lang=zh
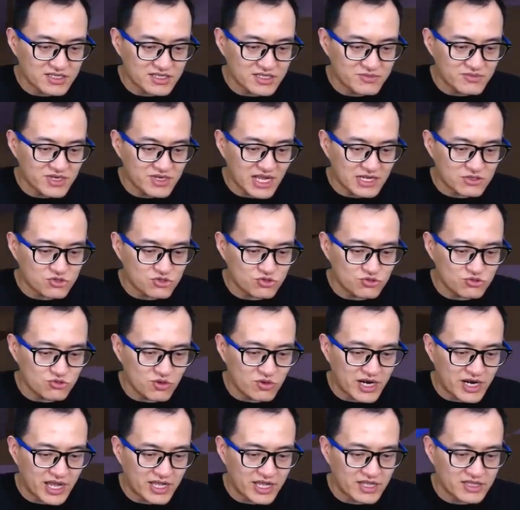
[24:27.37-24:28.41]
你们敢冲过
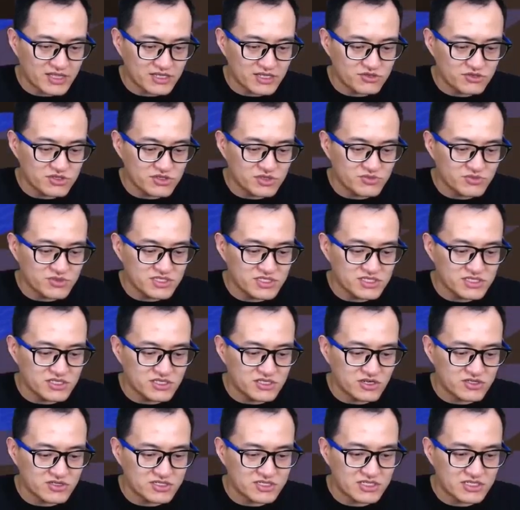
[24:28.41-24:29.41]
来，那就是你们自己找死